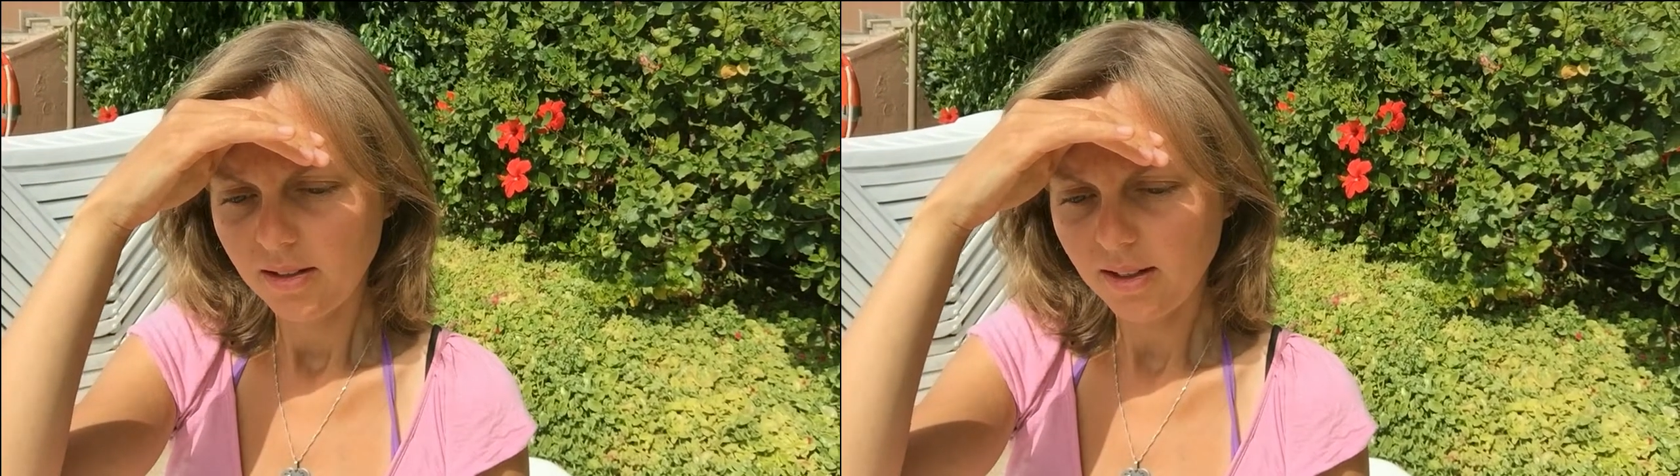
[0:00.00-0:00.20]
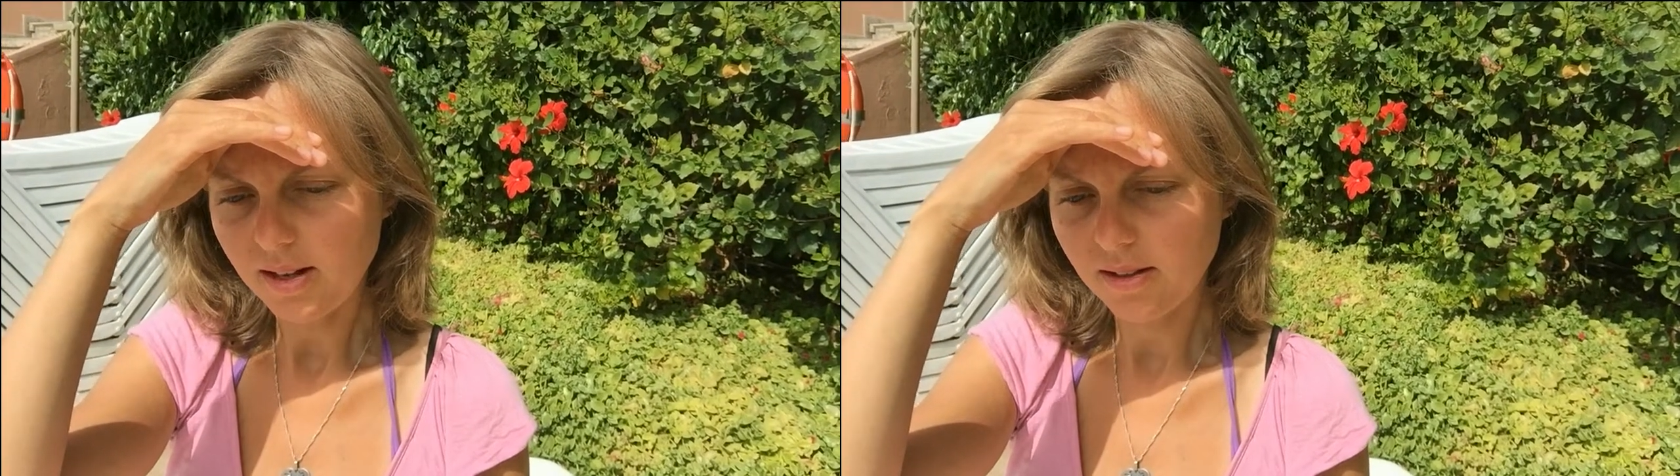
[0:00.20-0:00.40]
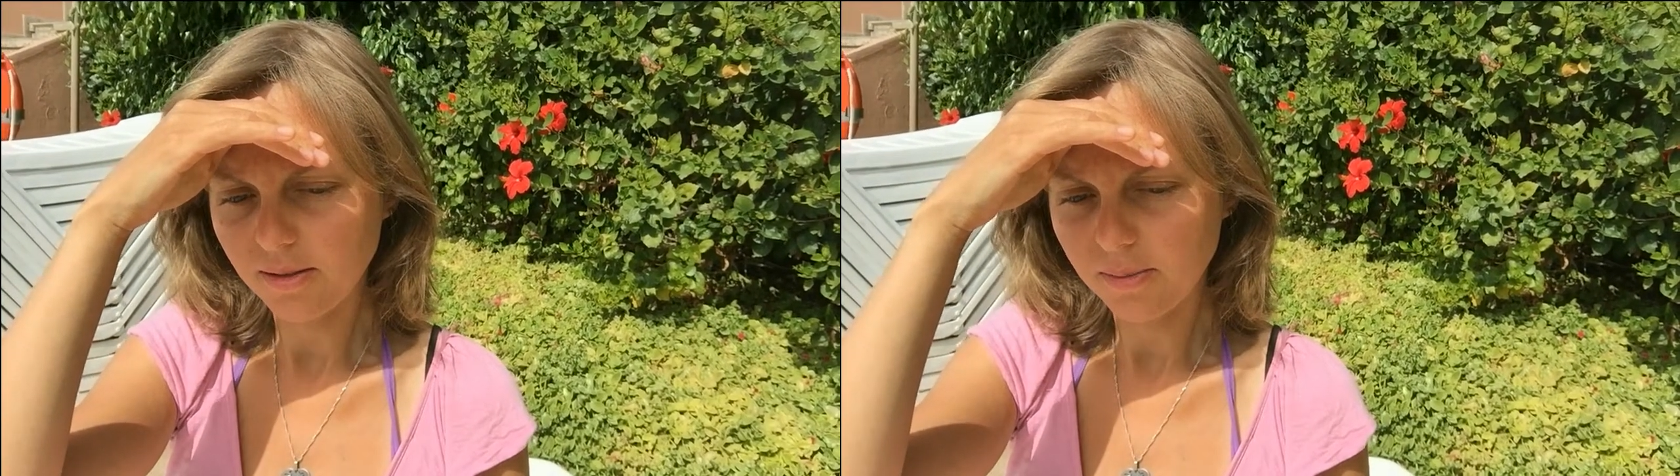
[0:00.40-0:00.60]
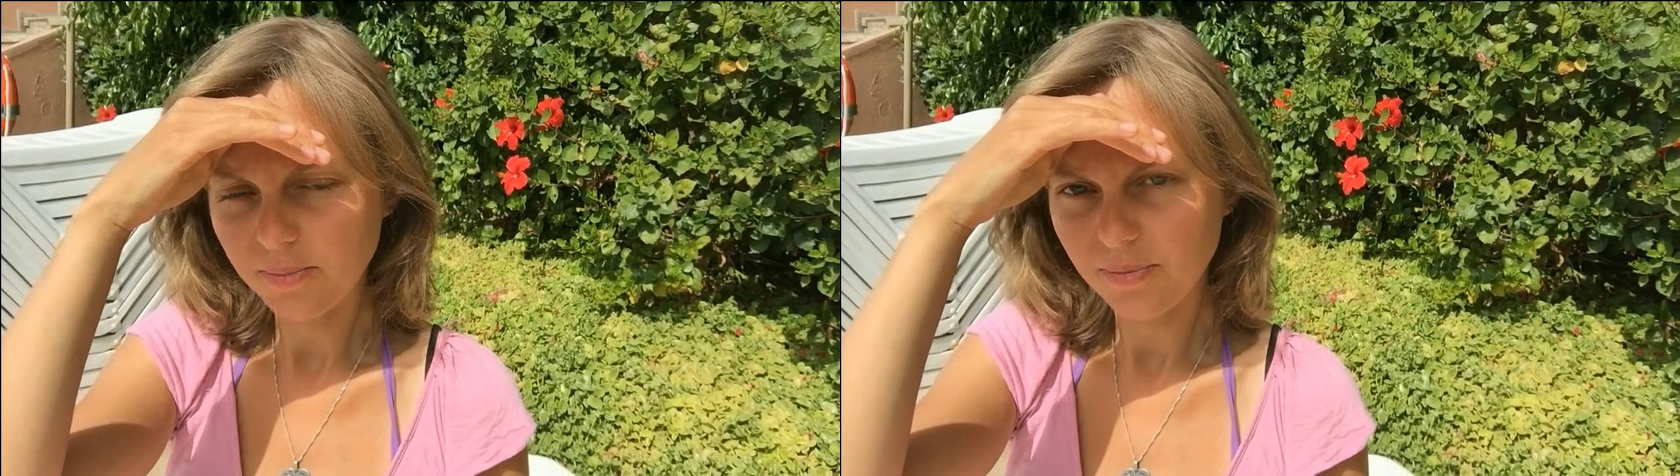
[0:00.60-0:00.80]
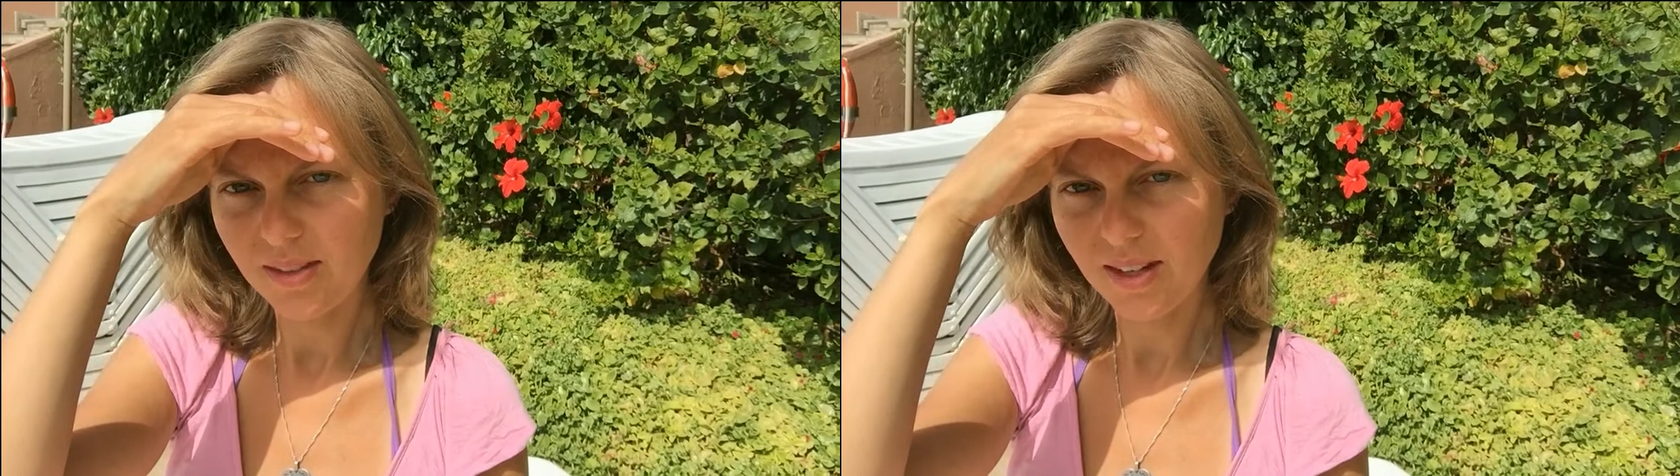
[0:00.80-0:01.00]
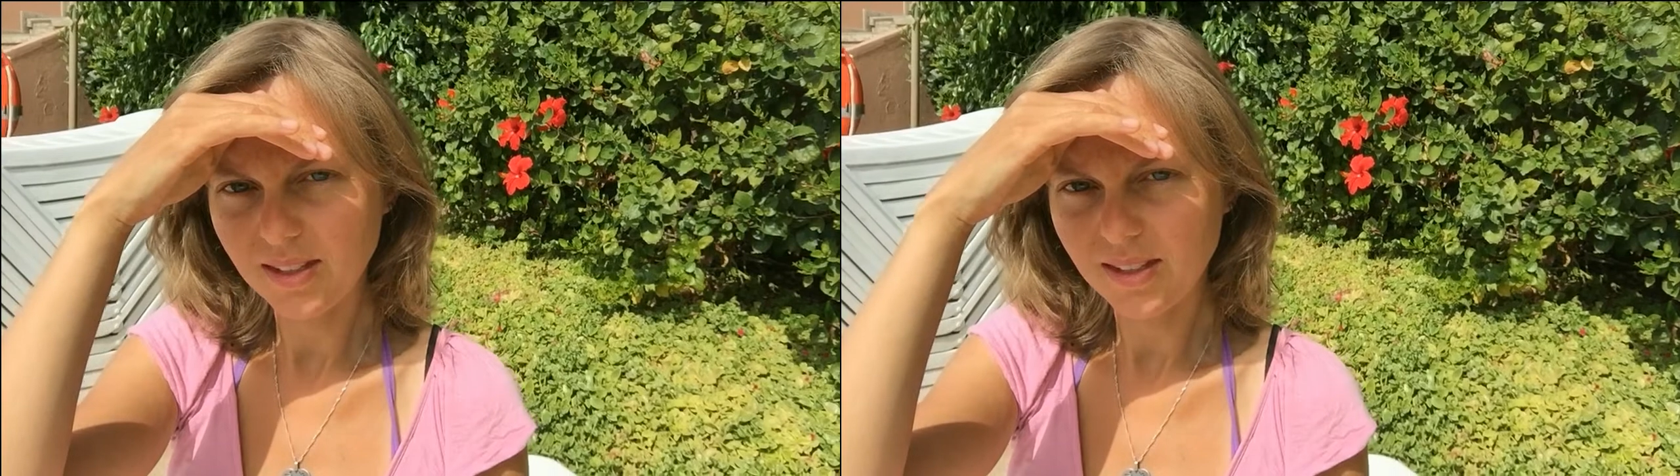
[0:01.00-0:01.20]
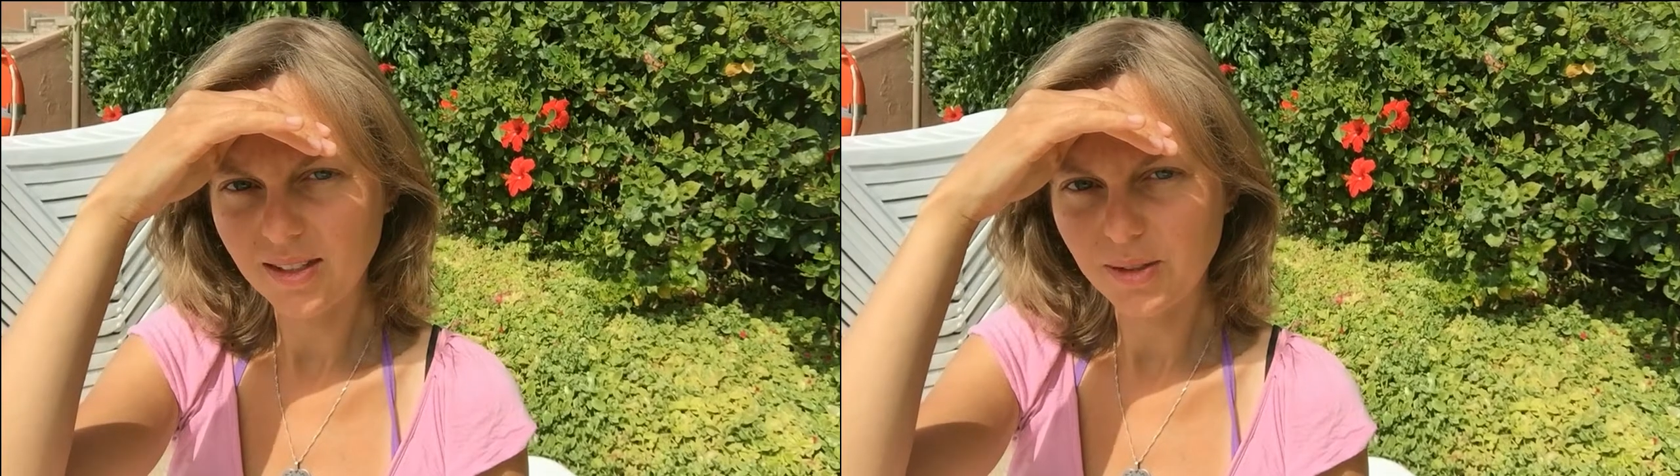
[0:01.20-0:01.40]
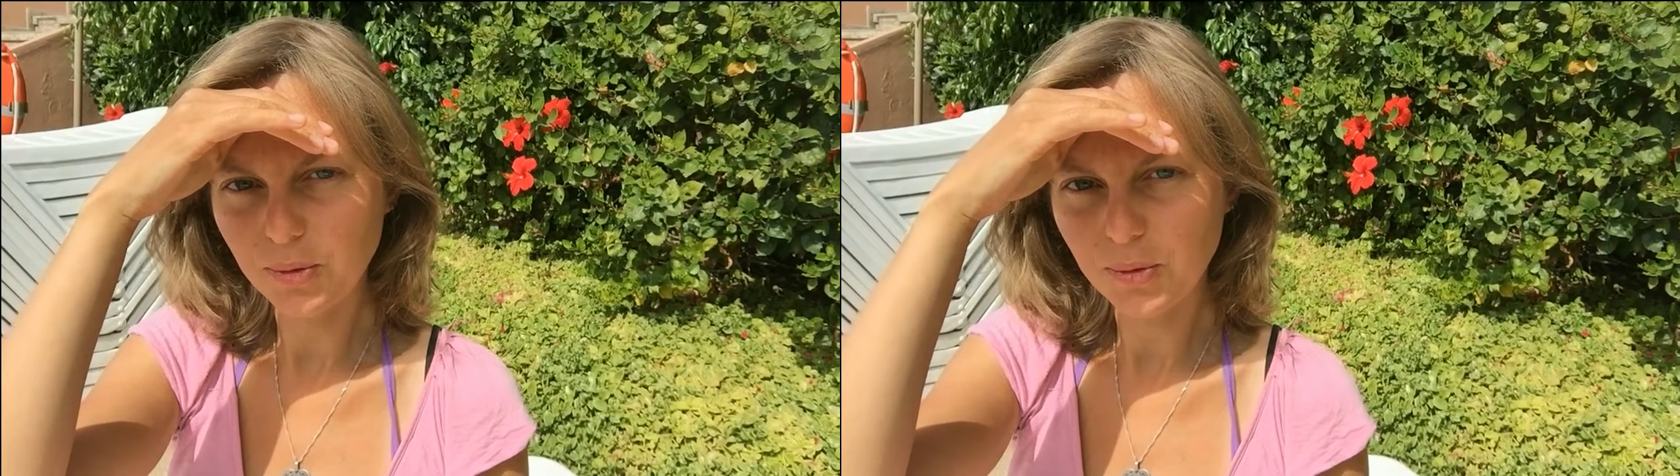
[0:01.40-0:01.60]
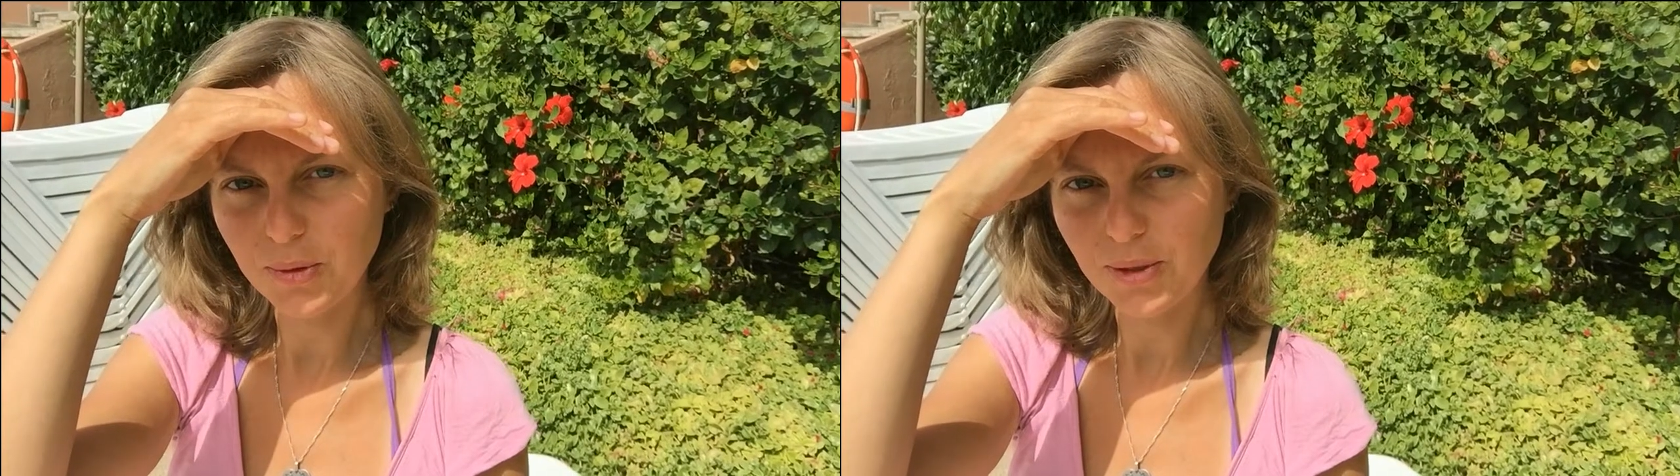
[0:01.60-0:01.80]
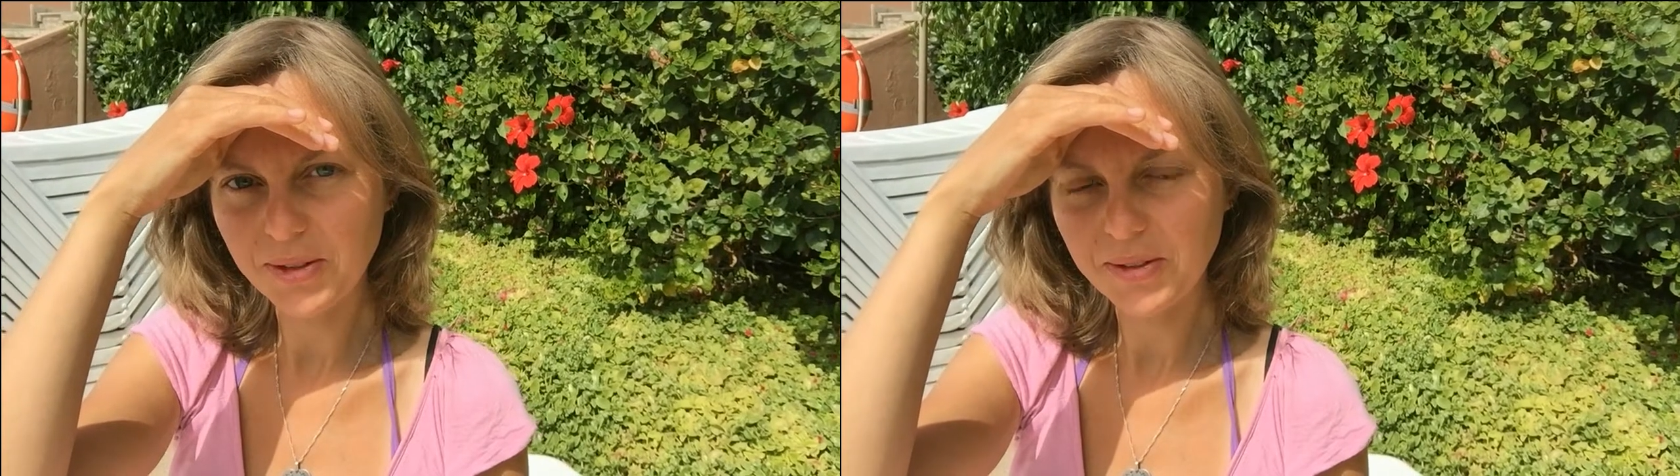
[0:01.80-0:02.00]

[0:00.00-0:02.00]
Ja, das sind so